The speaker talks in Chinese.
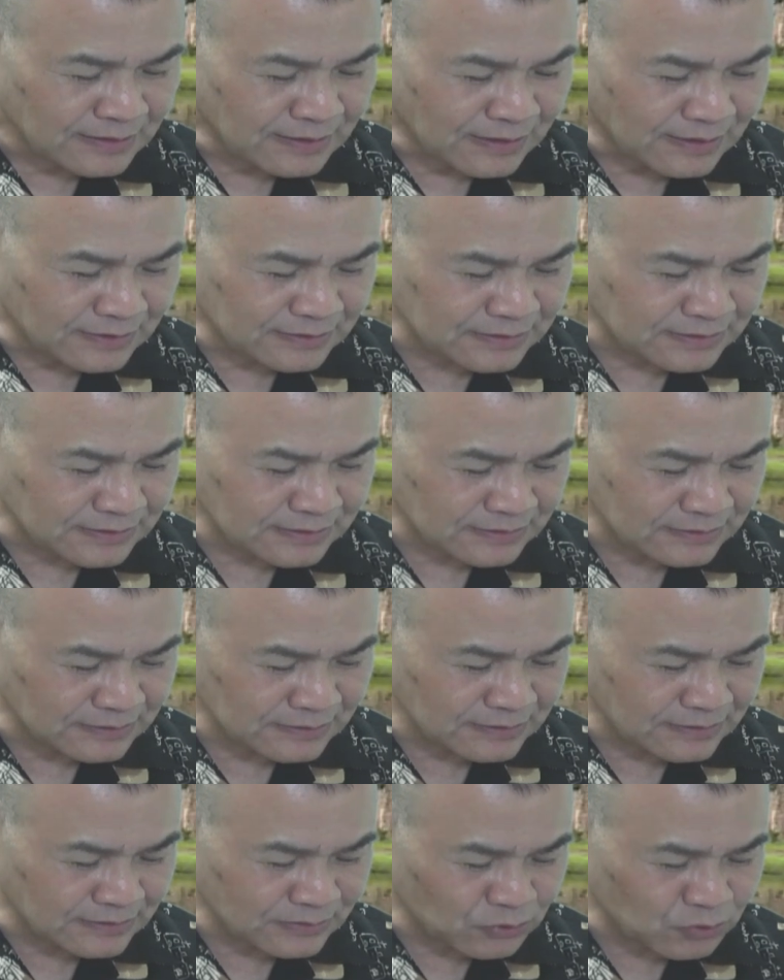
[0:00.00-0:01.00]
啊，
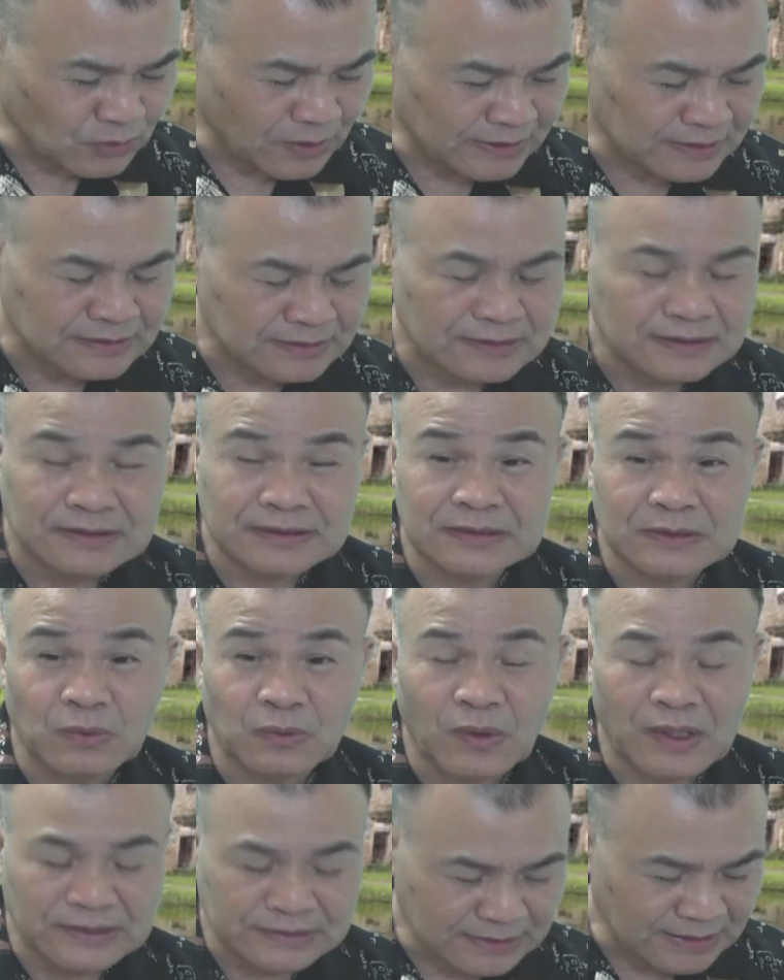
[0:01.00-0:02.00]
死衰死
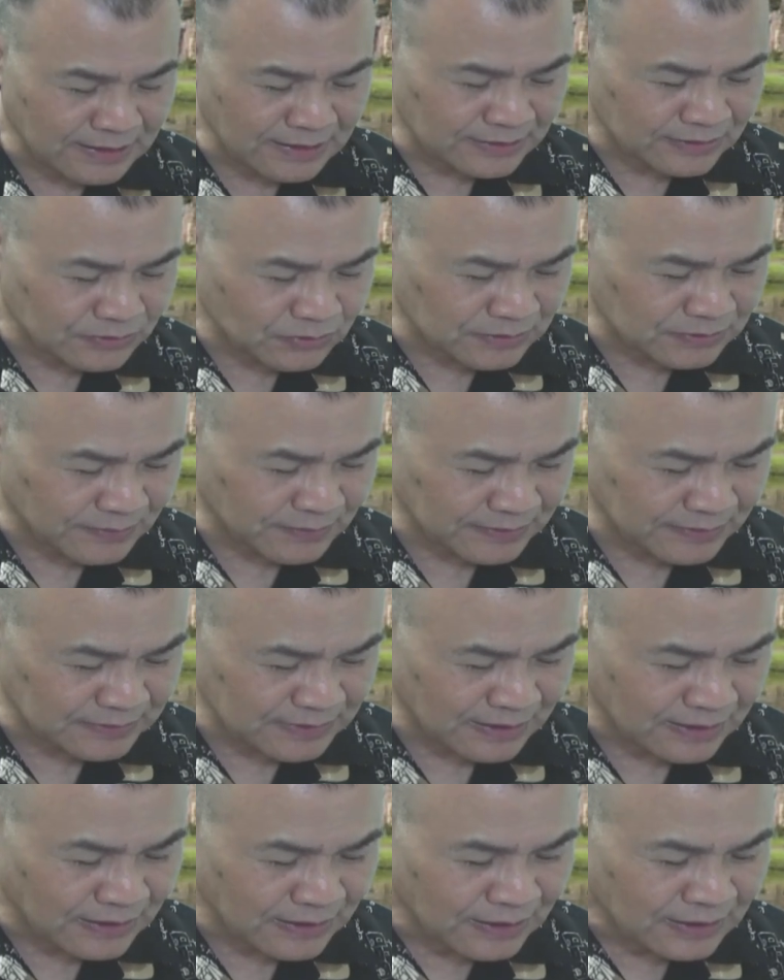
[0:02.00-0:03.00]
亡相，衰死亡
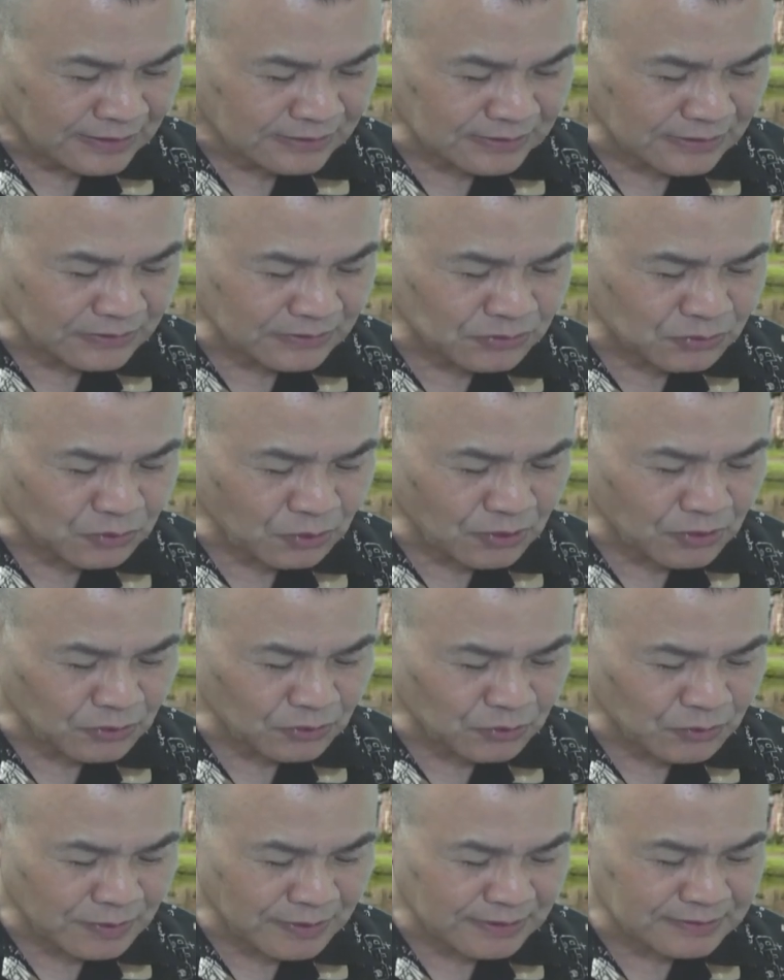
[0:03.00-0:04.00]
相，斟
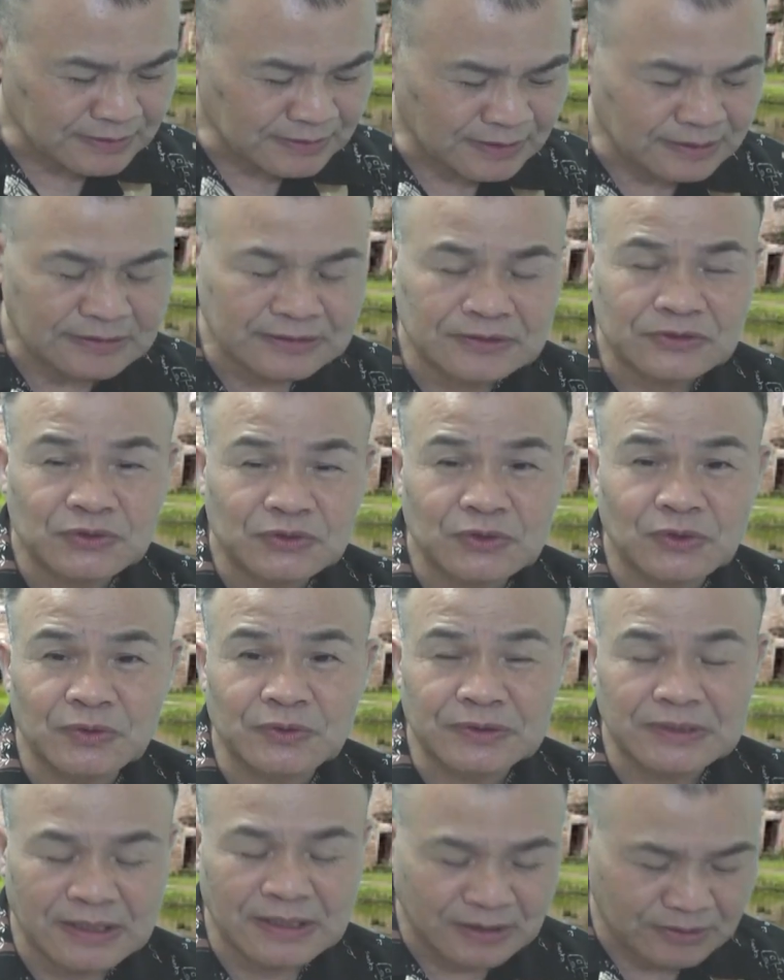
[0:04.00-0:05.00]
酌推人
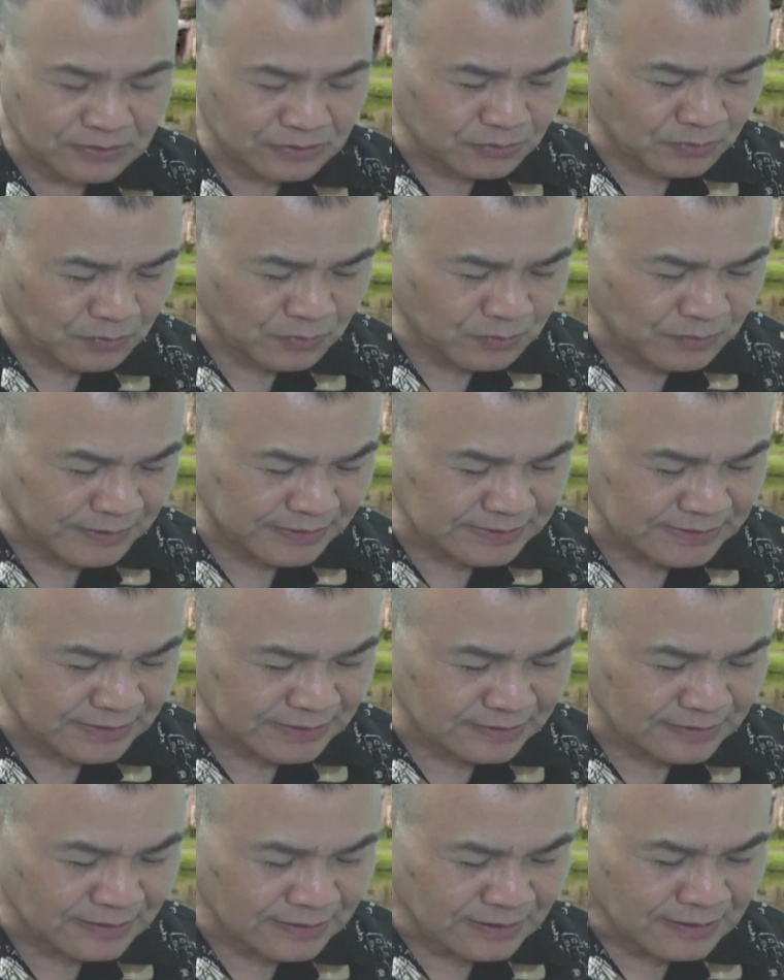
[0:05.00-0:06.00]
受邀贵
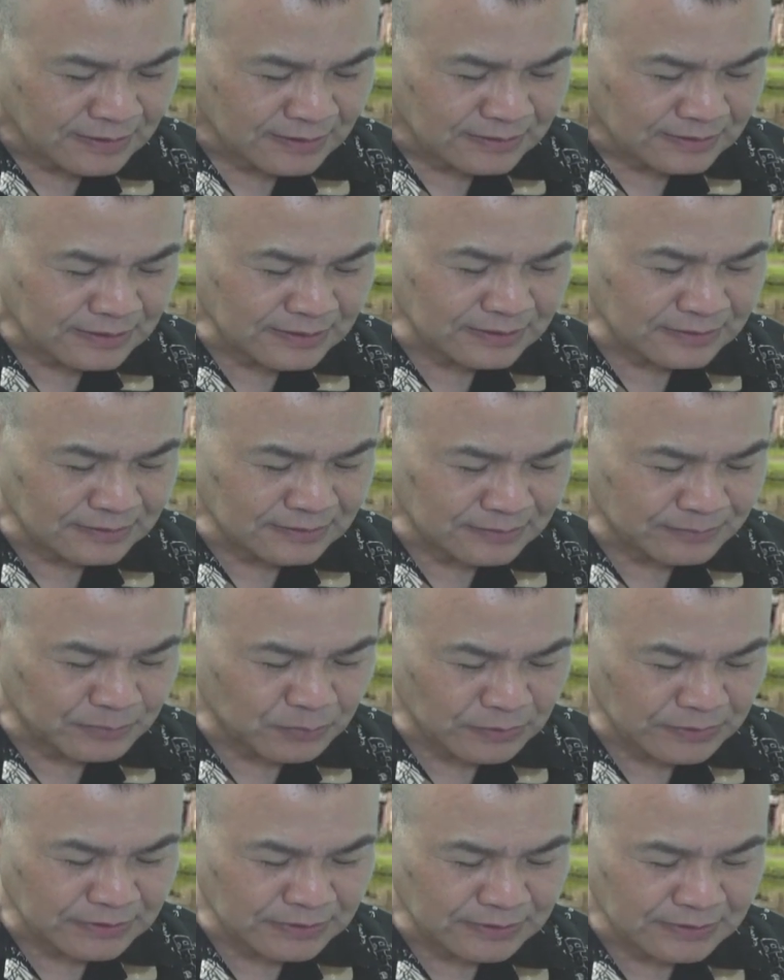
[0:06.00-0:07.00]
贱，利与
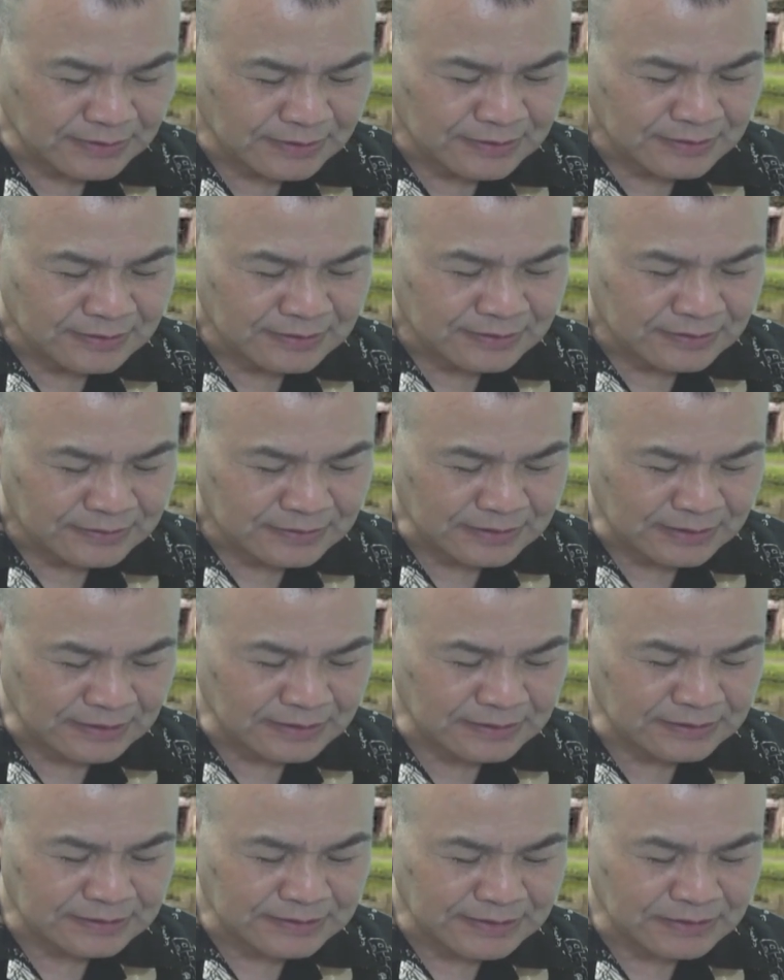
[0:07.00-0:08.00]
不利，
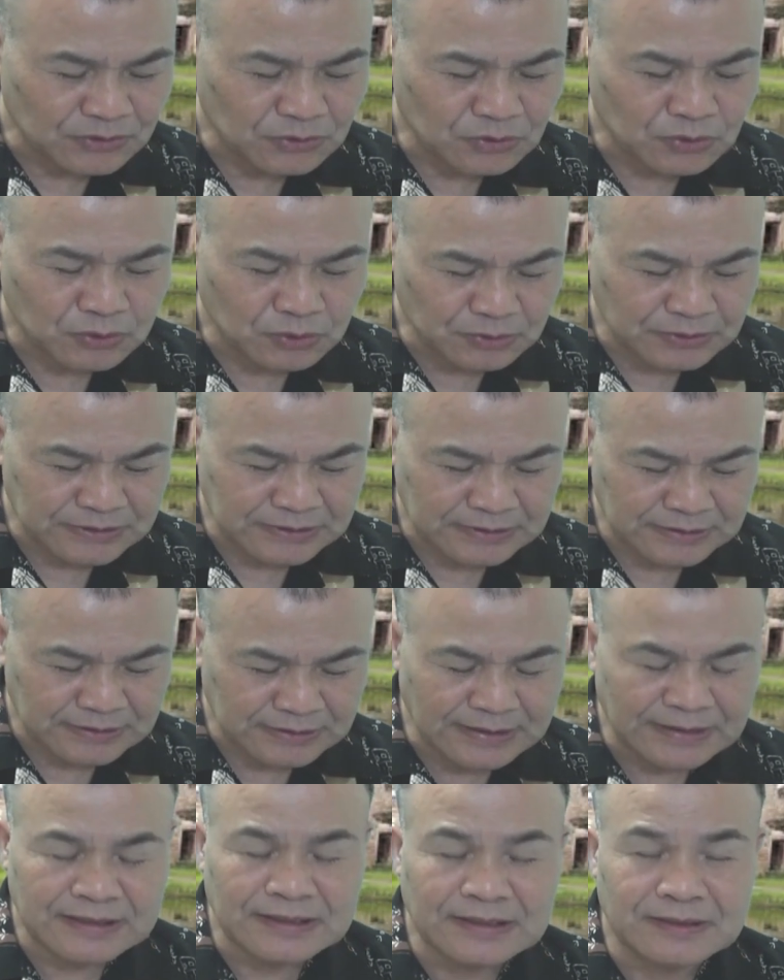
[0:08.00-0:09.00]
则先处其
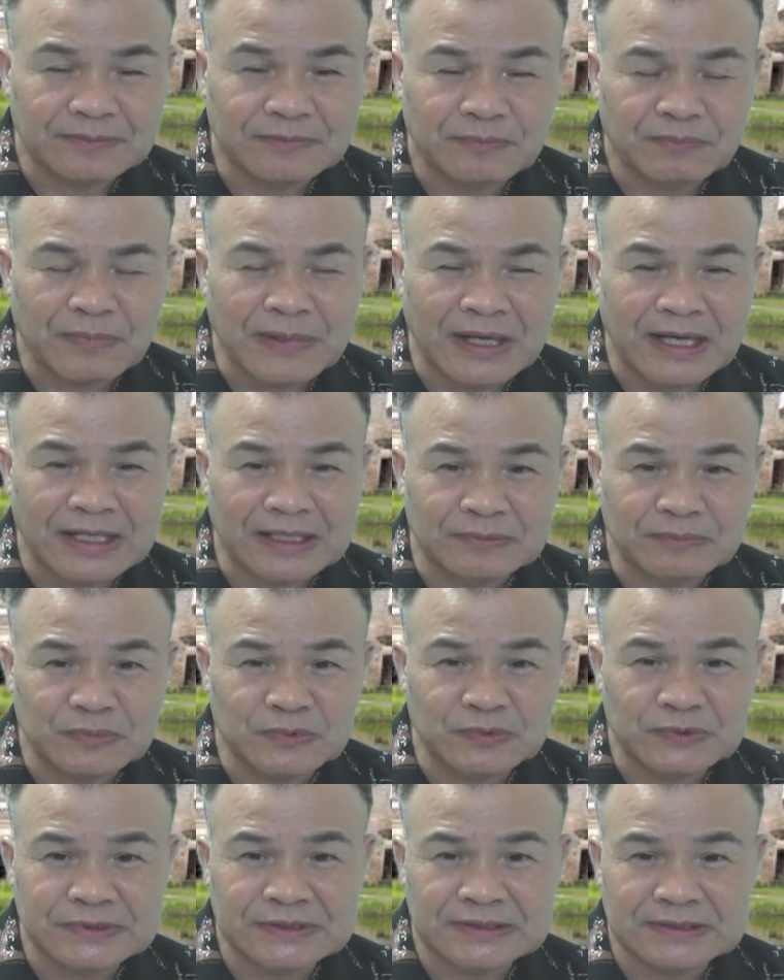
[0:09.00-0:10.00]
年龄百
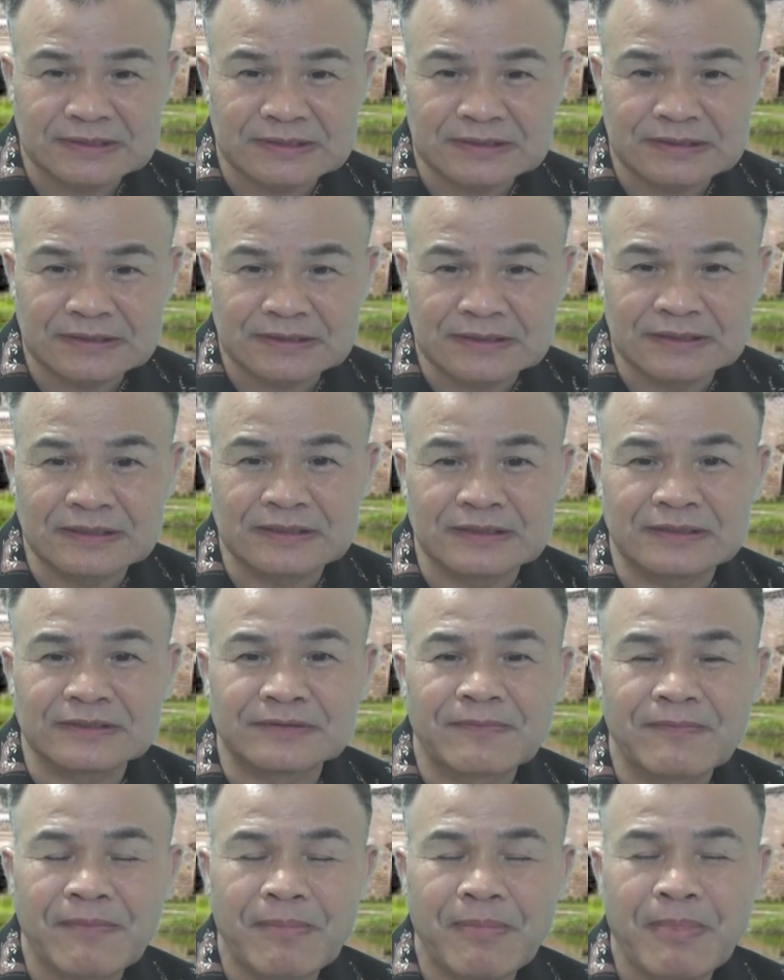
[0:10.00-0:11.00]
不失一二。
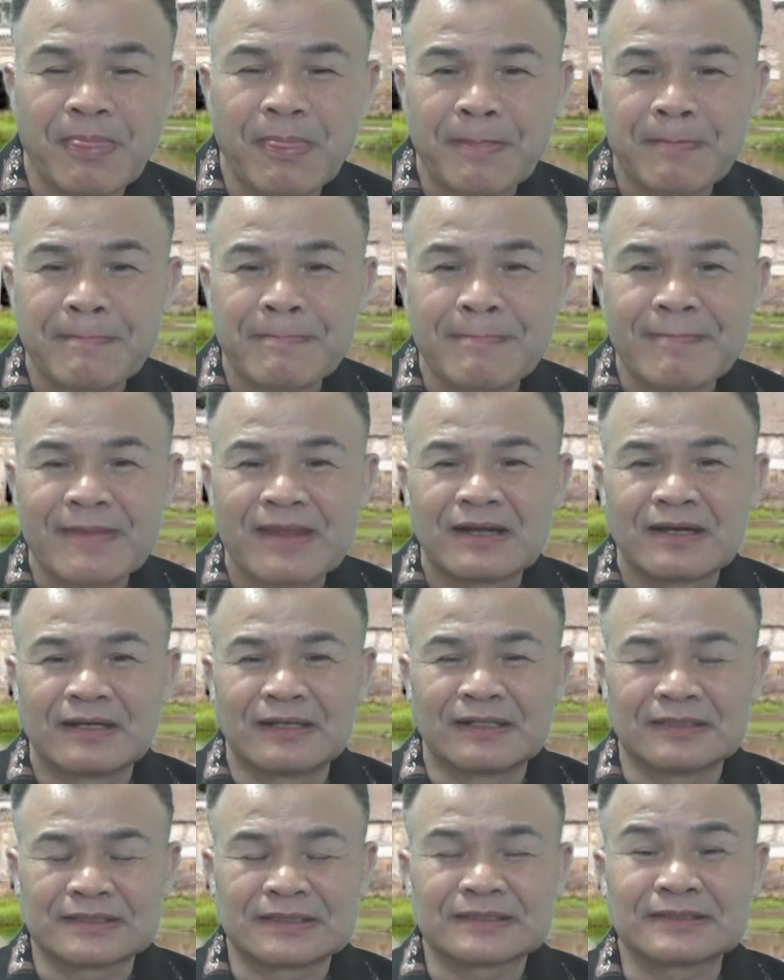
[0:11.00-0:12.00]

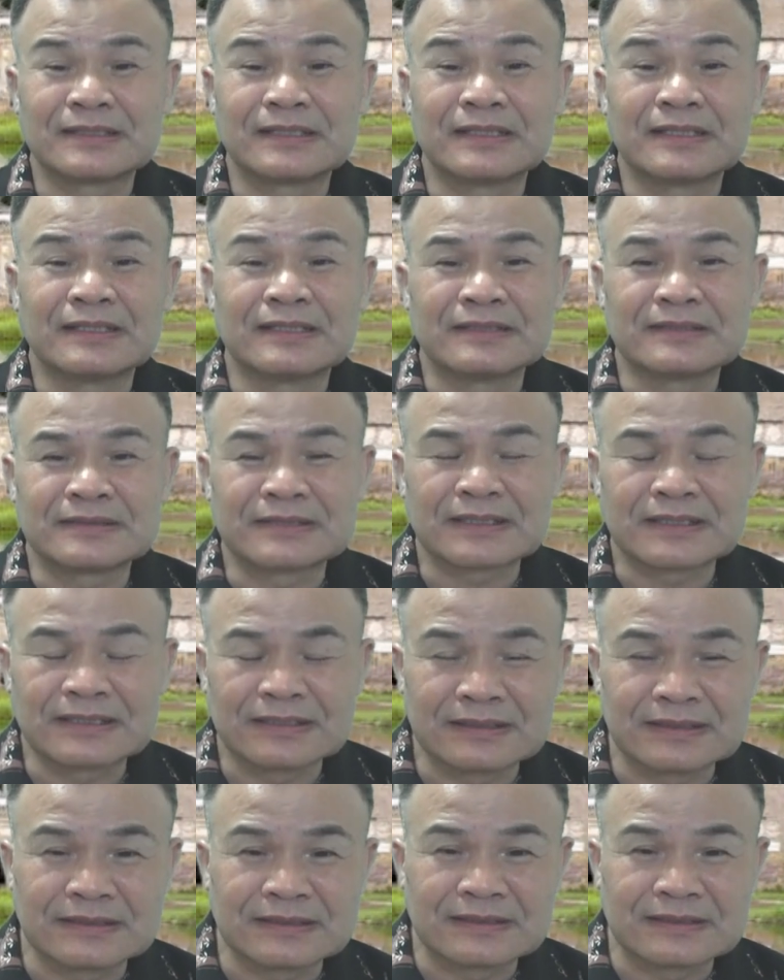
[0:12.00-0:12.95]
啊，这是呢，这个